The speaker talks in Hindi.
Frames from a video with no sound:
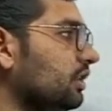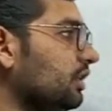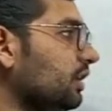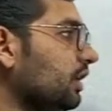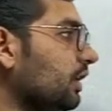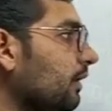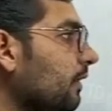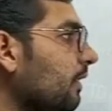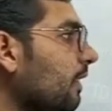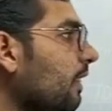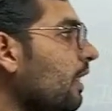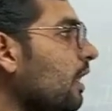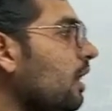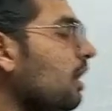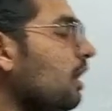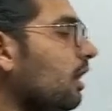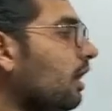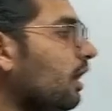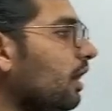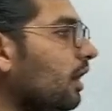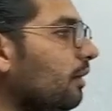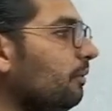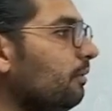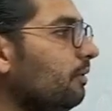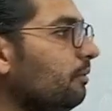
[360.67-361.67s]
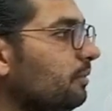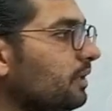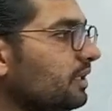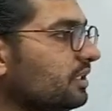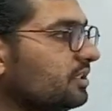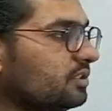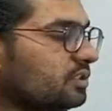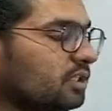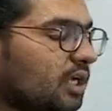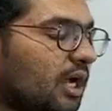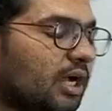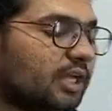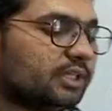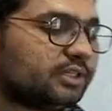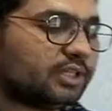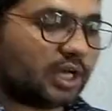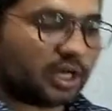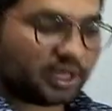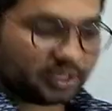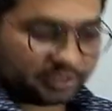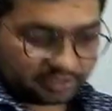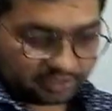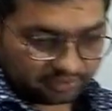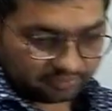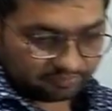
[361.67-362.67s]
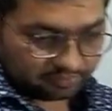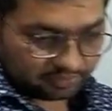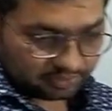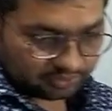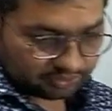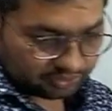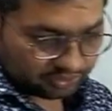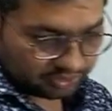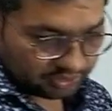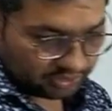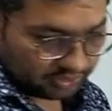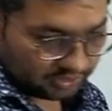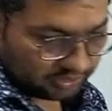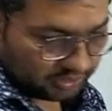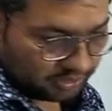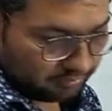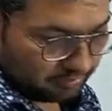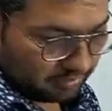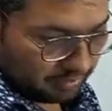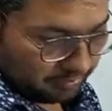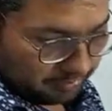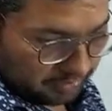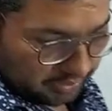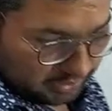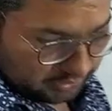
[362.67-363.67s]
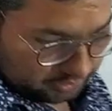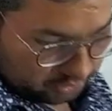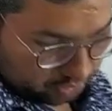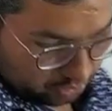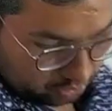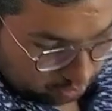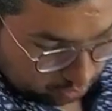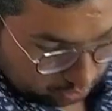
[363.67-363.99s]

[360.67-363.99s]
दिन अब मैं साधारण वर्ष की यदि मैं बात